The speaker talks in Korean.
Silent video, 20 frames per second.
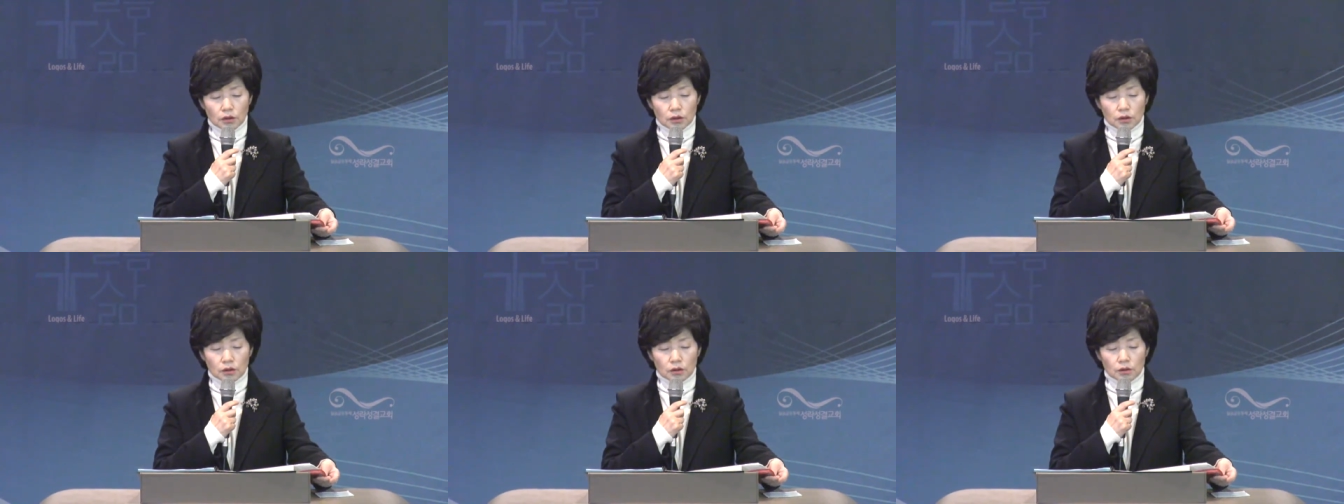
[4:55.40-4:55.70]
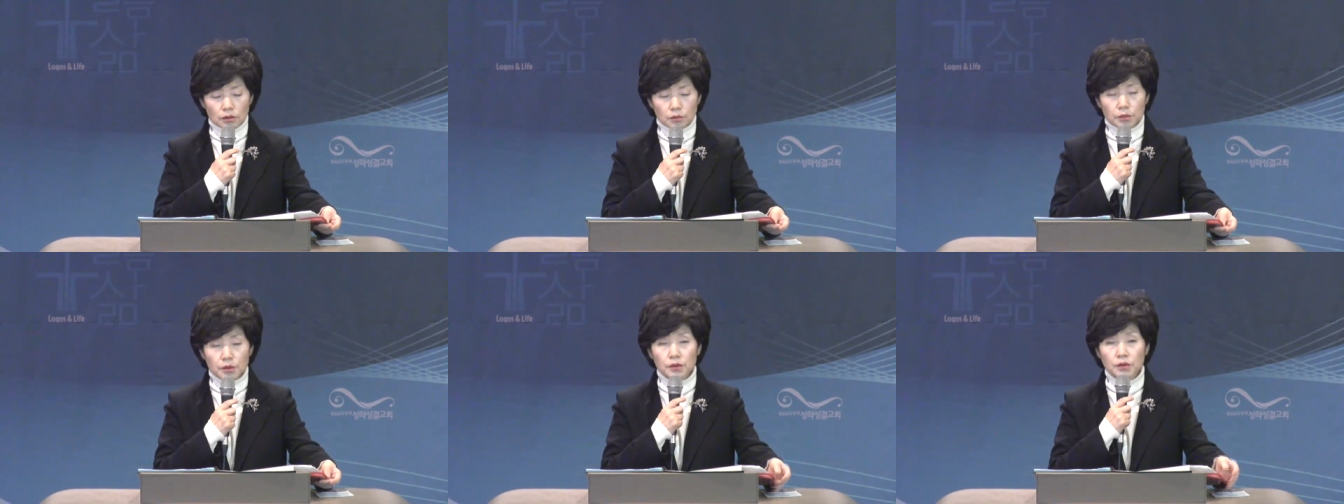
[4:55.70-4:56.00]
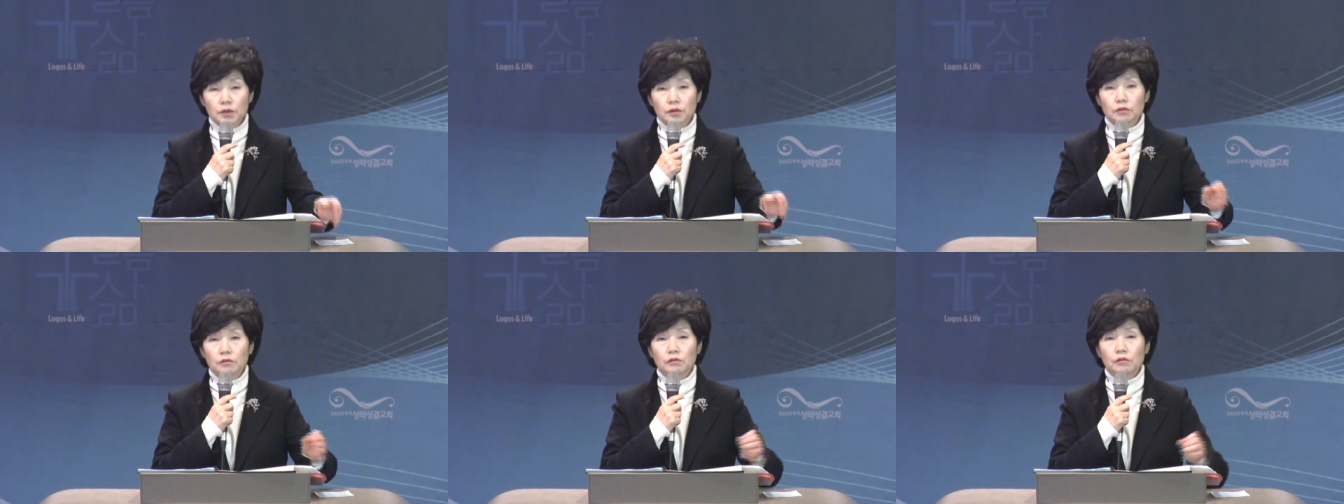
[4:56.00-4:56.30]

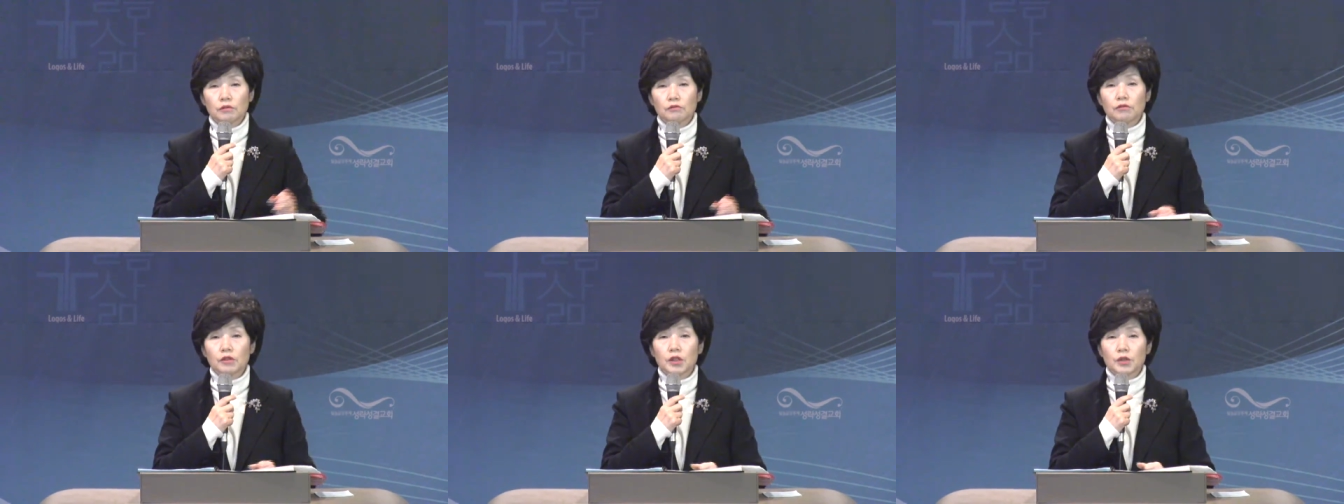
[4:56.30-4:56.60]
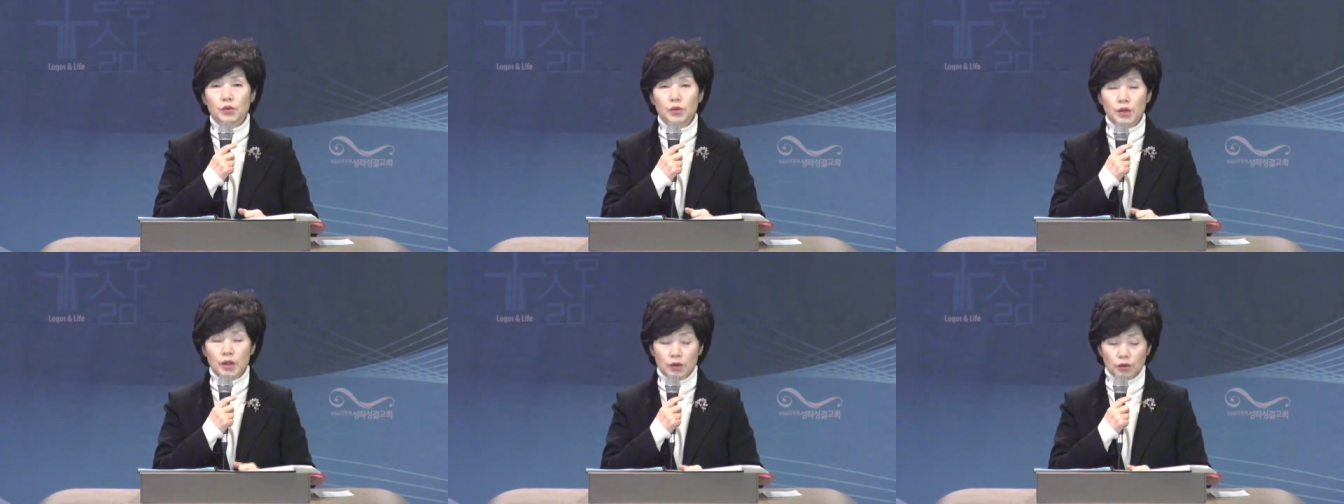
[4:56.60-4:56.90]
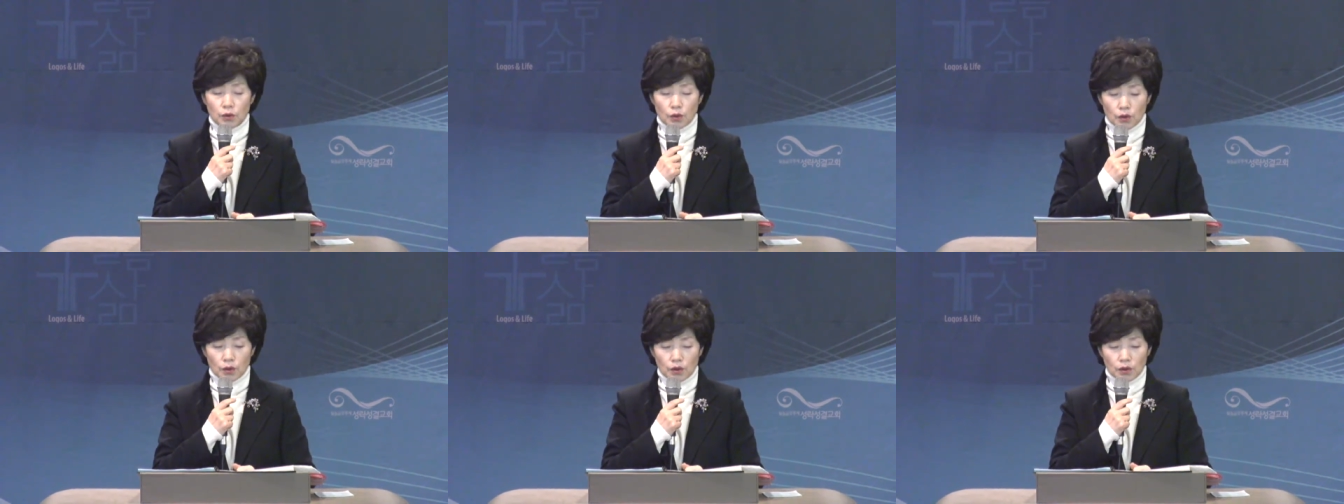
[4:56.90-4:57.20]
그러면 우리
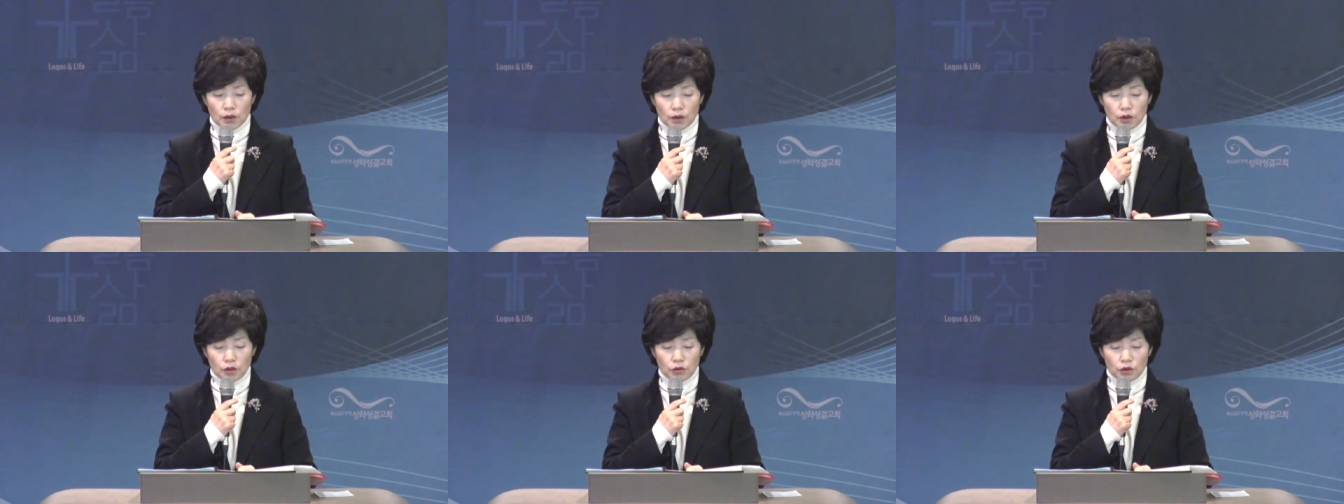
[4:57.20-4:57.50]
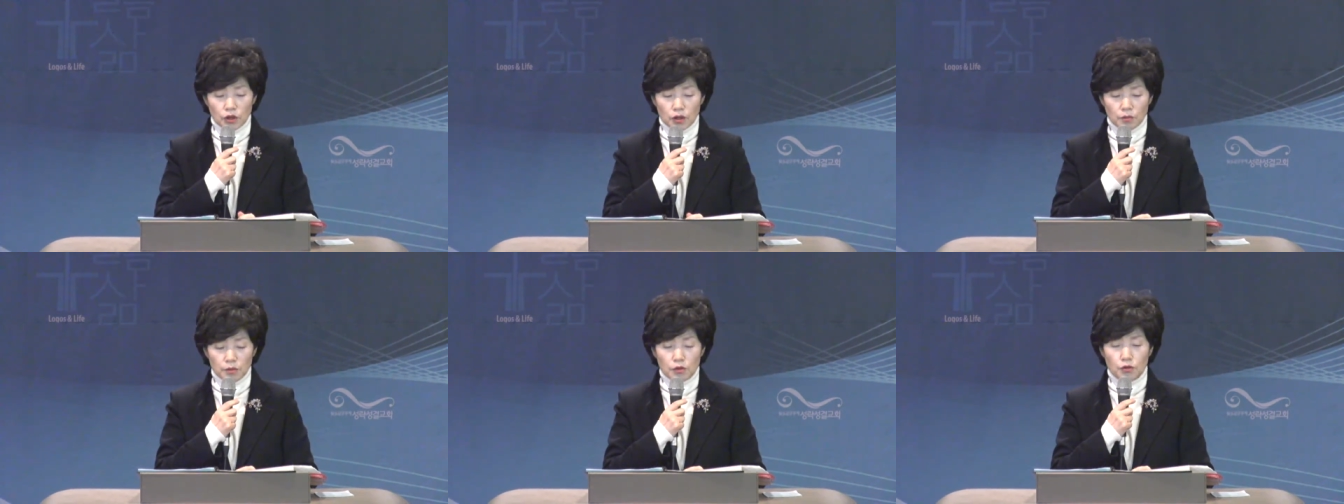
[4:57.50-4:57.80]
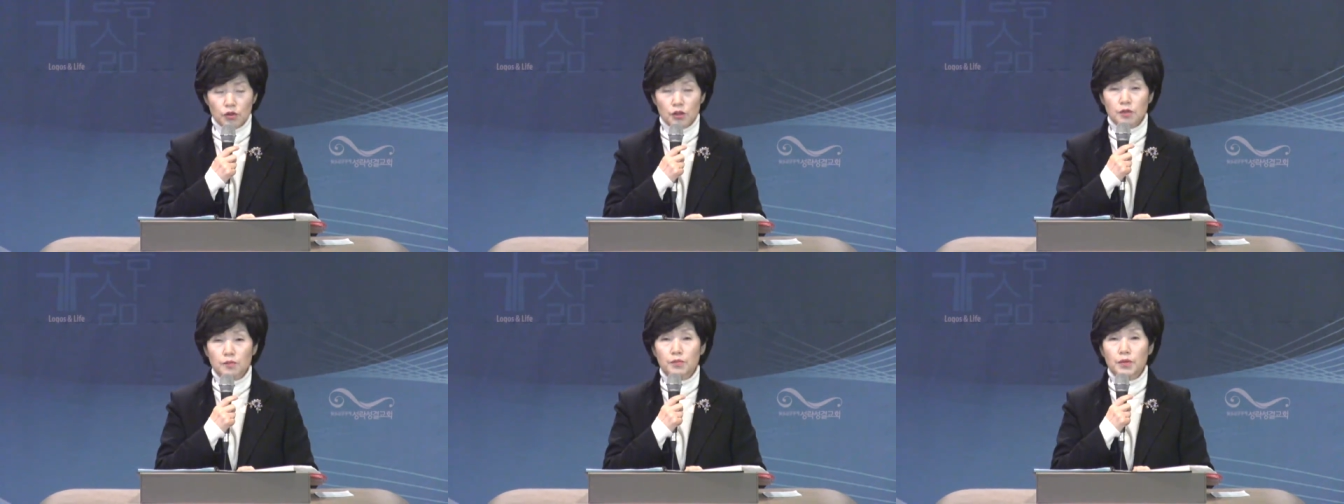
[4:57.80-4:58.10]
교회도 주님이
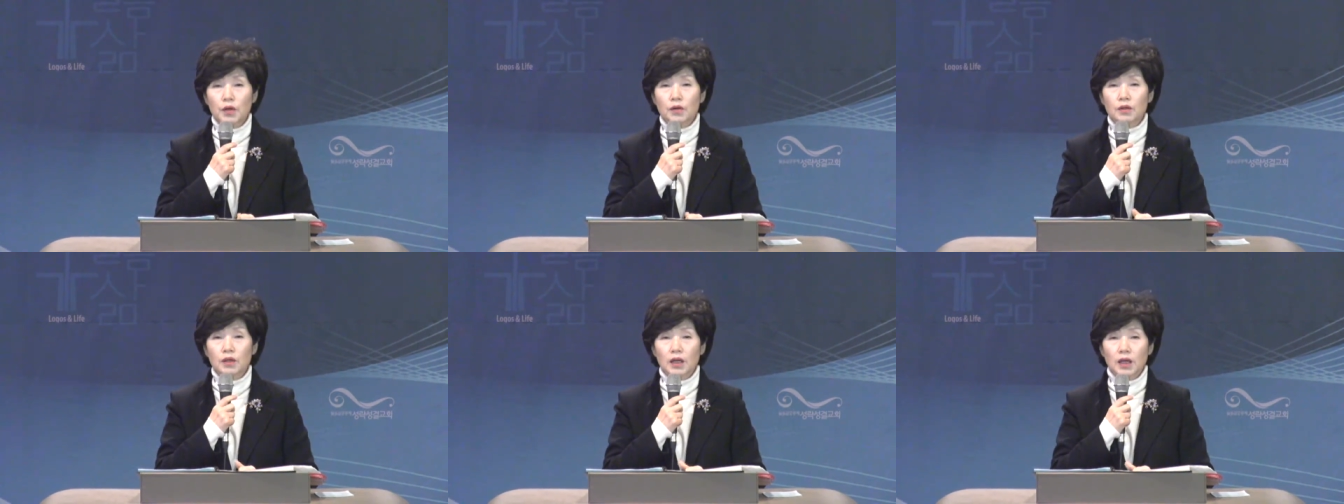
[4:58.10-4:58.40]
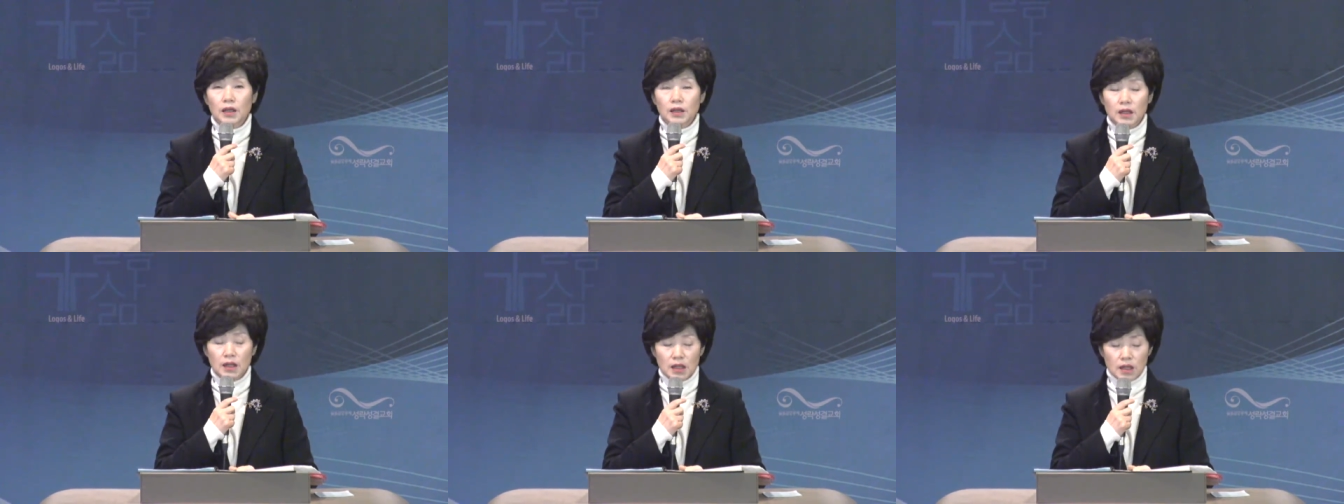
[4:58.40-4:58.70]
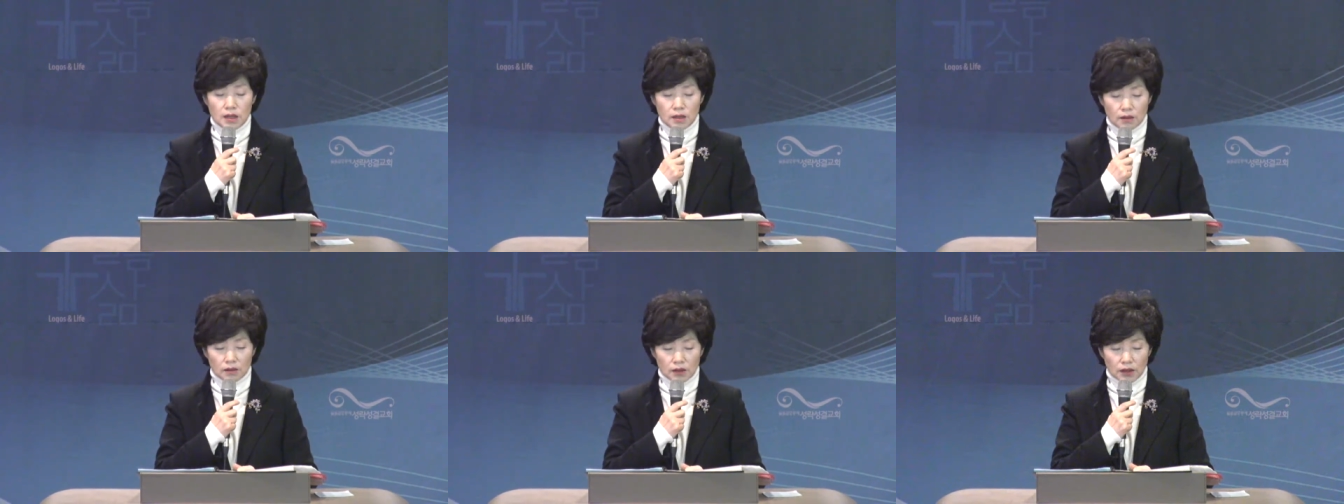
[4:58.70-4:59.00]
주신 평강이
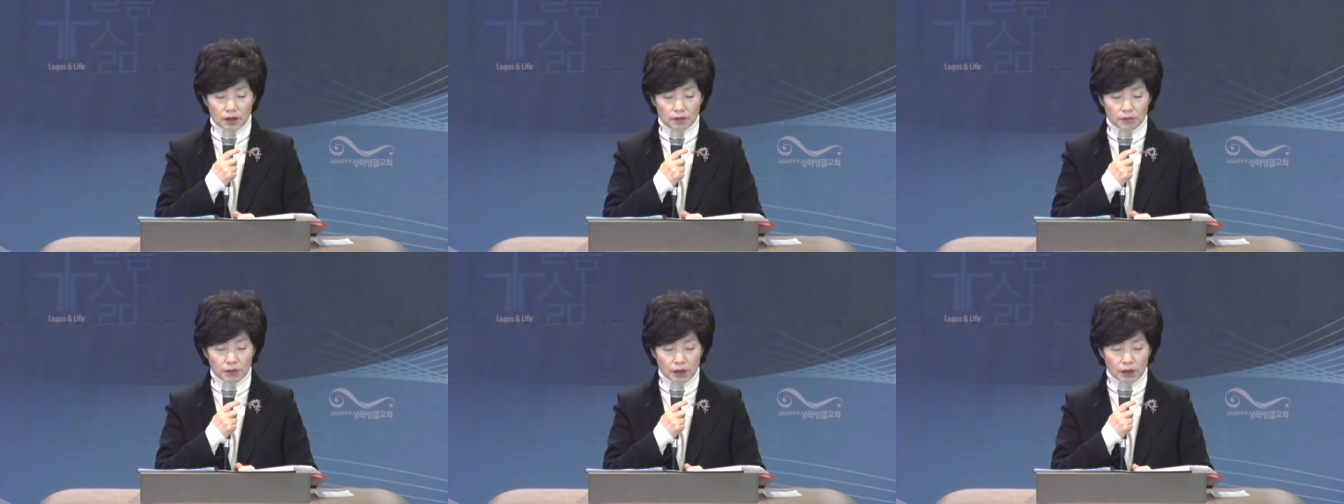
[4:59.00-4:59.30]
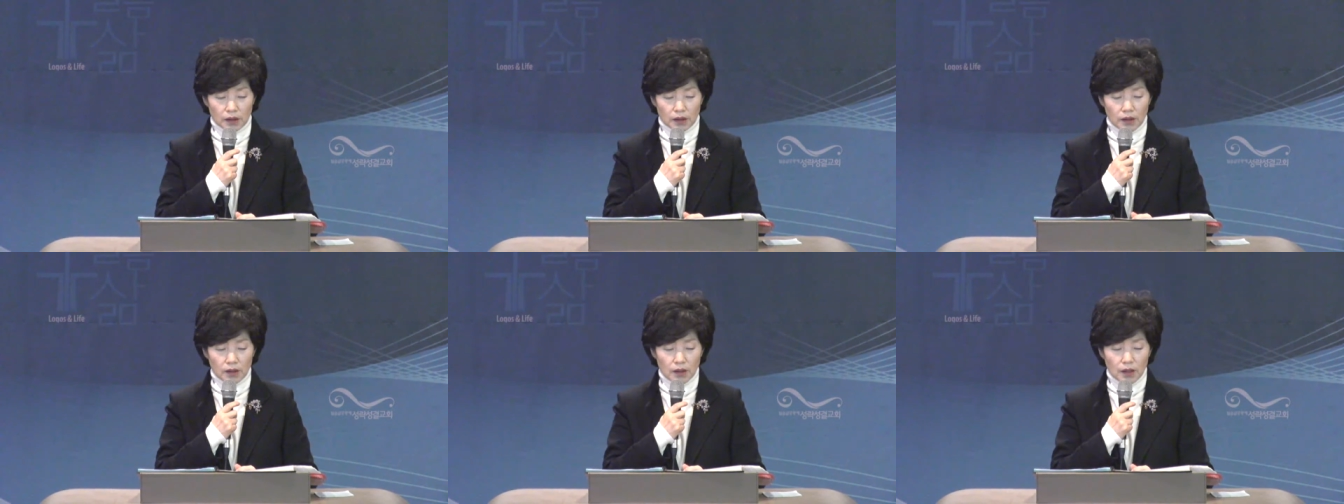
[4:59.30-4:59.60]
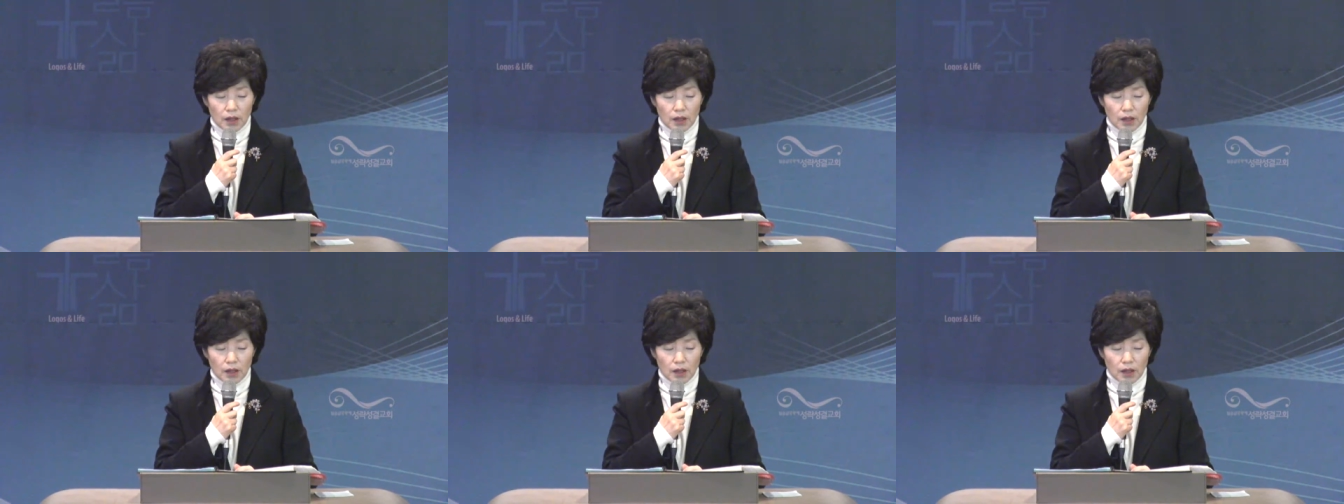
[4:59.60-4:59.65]
있어야 합니다.